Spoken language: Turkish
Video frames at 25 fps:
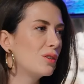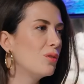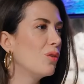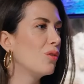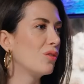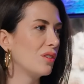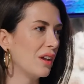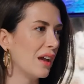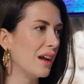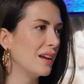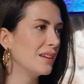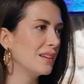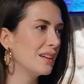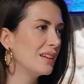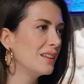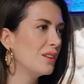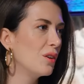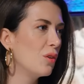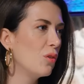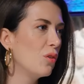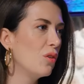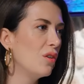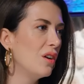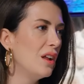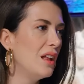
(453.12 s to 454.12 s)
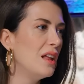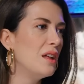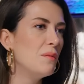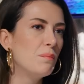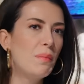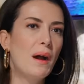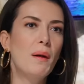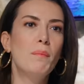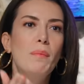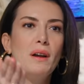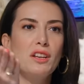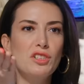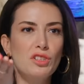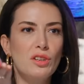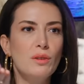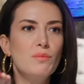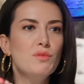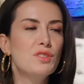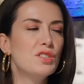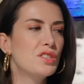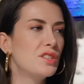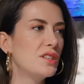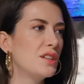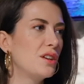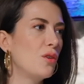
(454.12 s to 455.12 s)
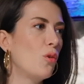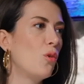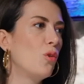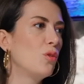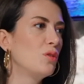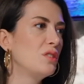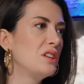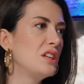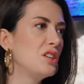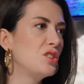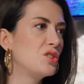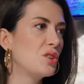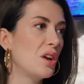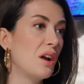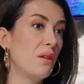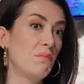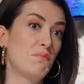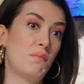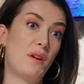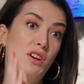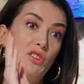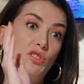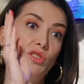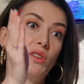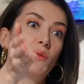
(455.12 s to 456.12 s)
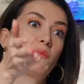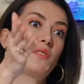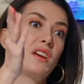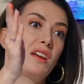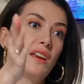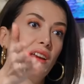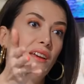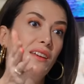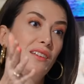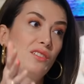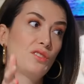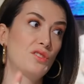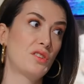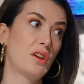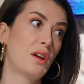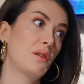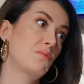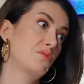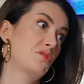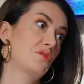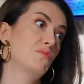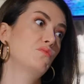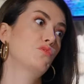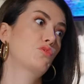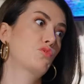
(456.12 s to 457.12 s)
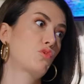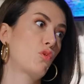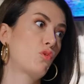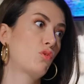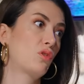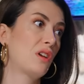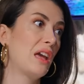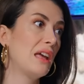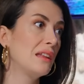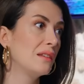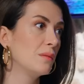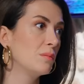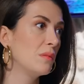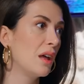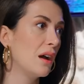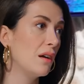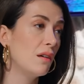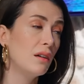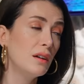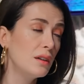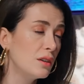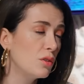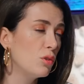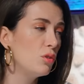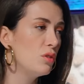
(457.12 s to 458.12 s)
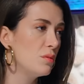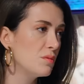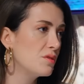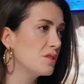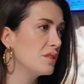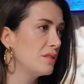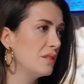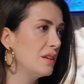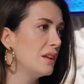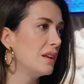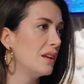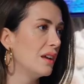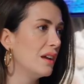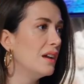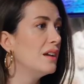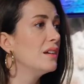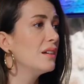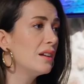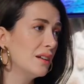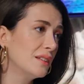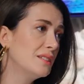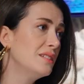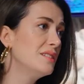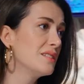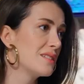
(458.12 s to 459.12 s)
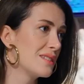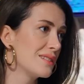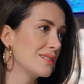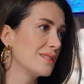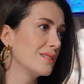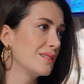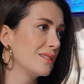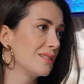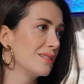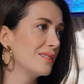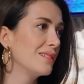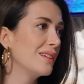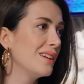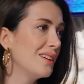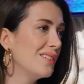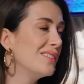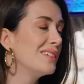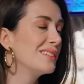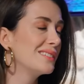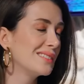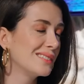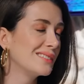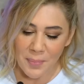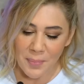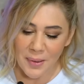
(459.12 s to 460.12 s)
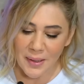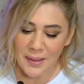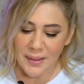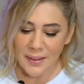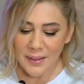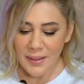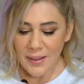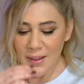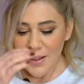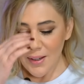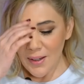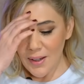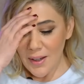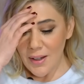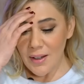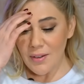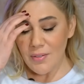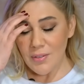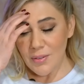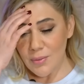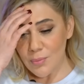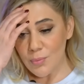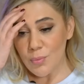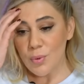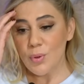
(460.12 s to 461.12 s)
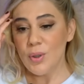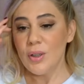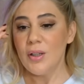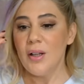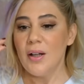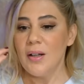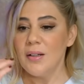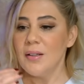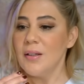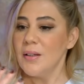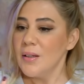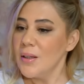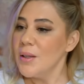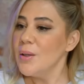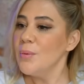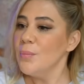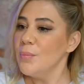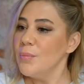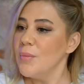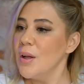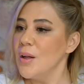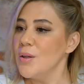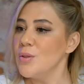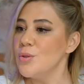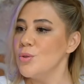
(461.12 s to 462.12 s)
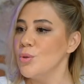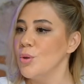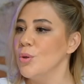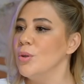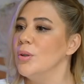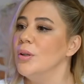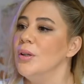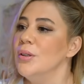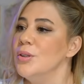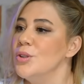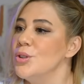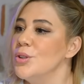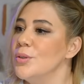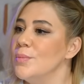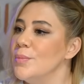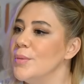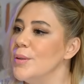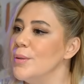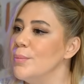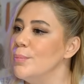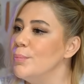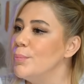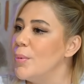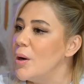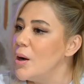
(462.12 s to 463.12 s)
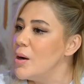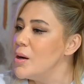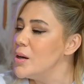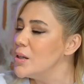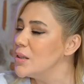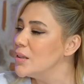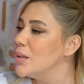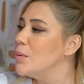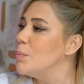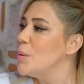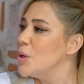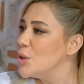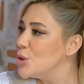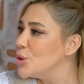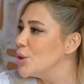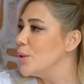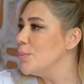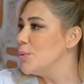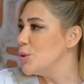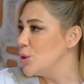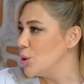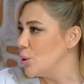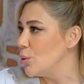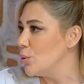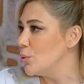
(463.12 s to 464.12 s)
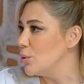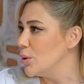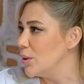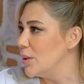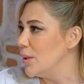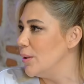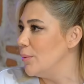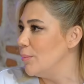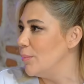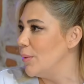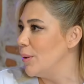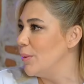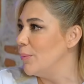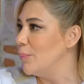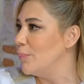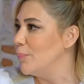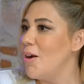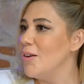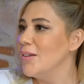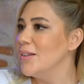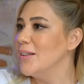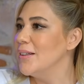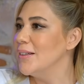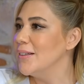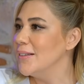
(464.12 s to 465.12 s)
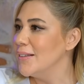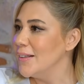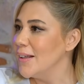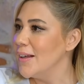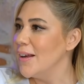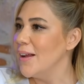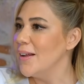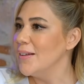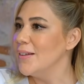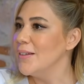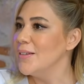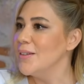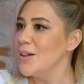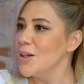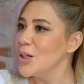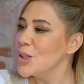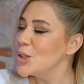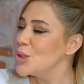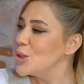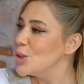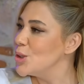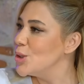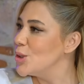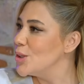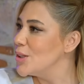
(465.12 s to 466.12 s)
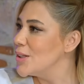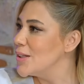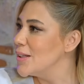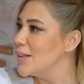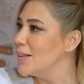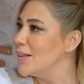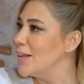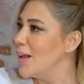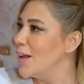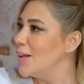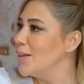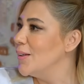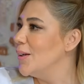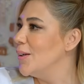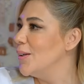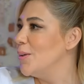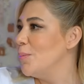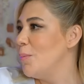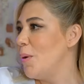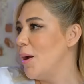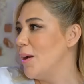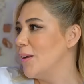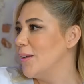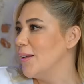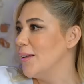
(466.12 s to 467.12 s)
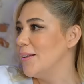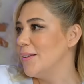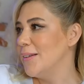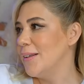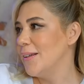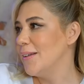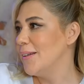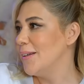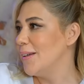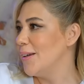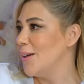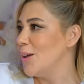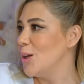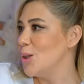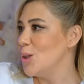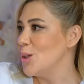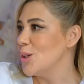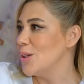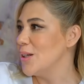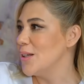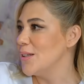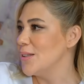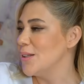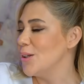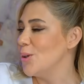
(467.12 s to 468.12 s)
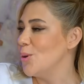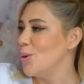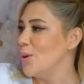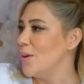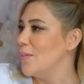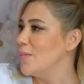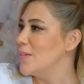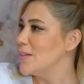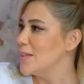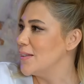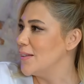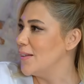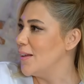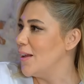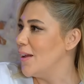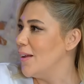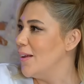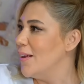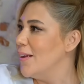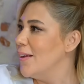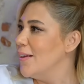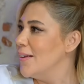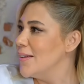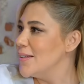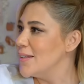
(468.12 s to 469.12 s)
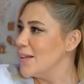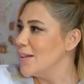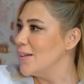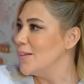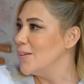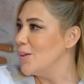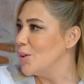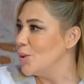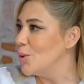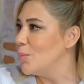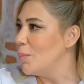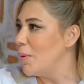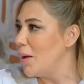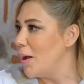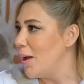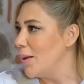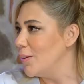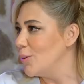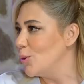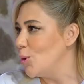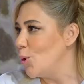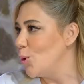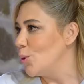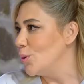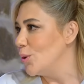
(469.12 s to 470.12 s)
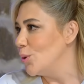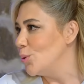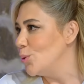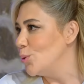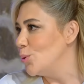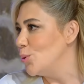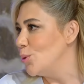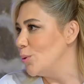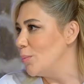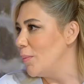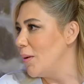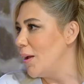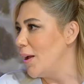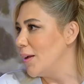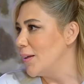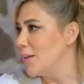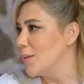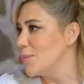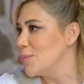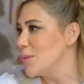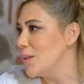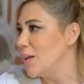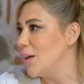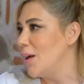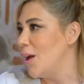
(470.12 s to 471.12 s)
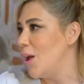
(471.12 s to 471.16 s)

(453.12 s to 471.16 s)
yok yani. Hani o ben başka bir şey oynayacağım, başka bir yere gideceğim Hı. şimdi çok kendimden. Hayır öyle bir şey değil. Kadınız. Kadın. Evet. Peki evet bu kadar deneyimden sonra şimdi baharda başka bir şey oldu değil mi? Artık herhalde taksi taksicisinden hani marketteki hani kasa görevlisine seni tanımayan, yolda durdurmayan kimse